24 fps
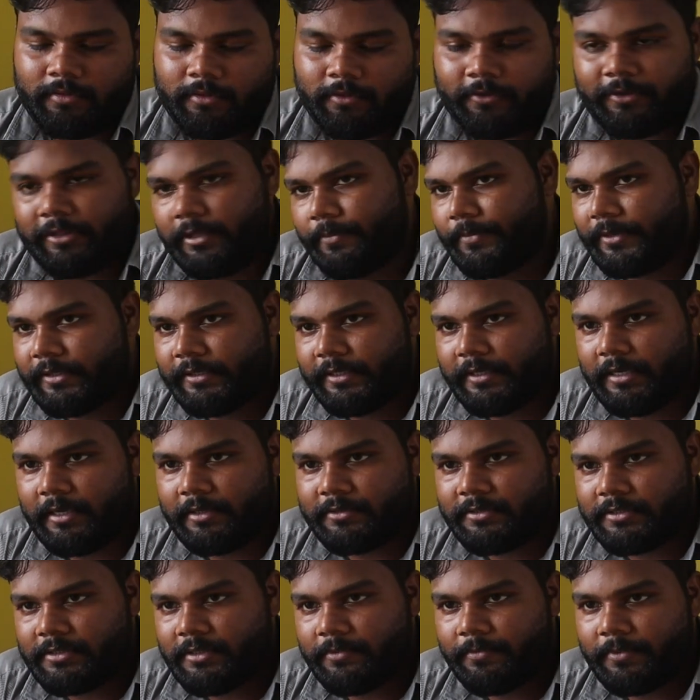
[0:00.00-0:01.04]

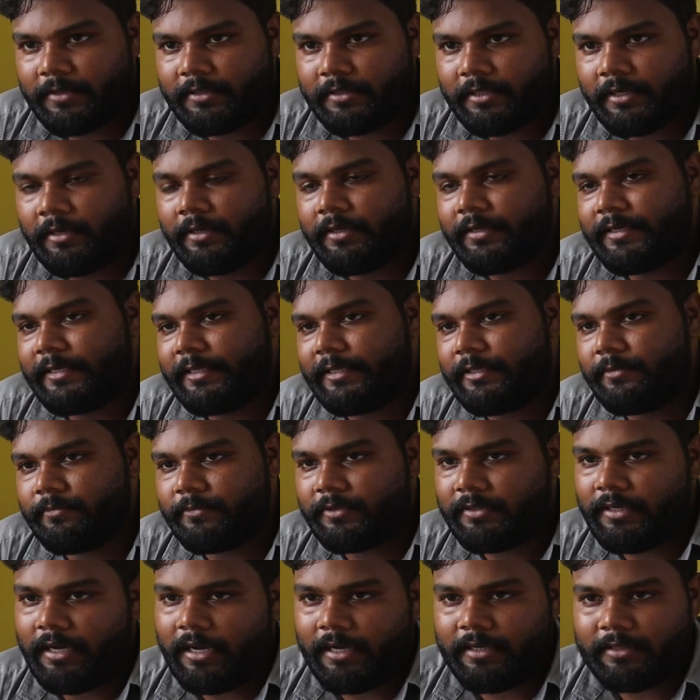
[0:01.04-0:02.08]
தொகுதிப்படுத்திக்கலாம்னு சொல்லி பார்த்தா
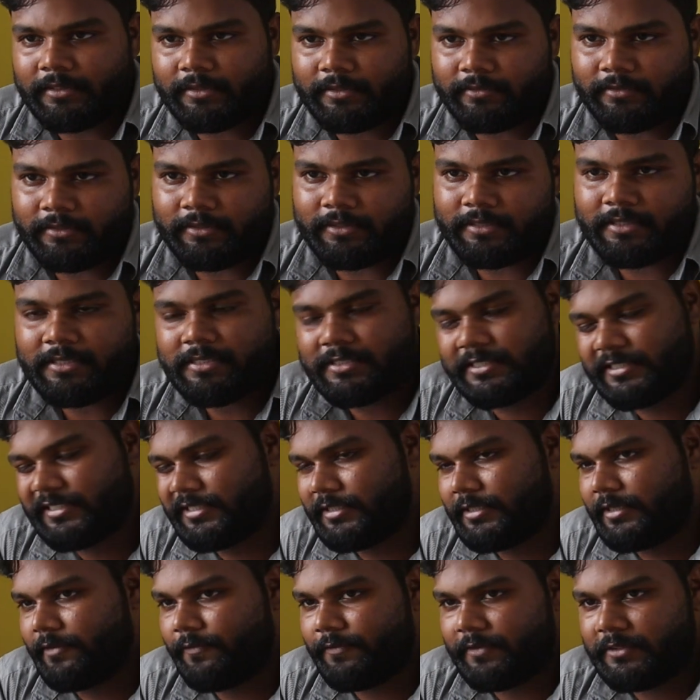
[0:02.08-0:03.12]
டிஎம்க்கு ஆருக்கு வந்துட்டு
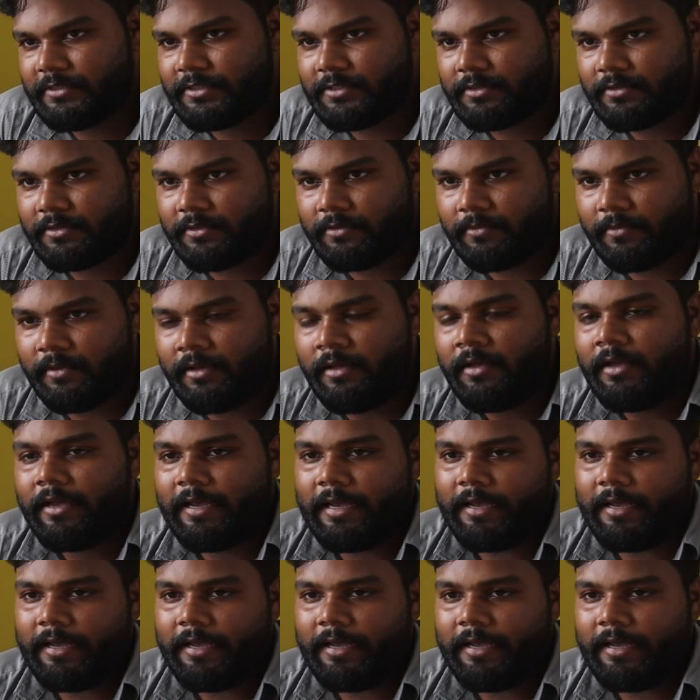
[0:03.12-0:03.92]
சின்ன டிஃபரன்ஸ் சொல்லணும்னா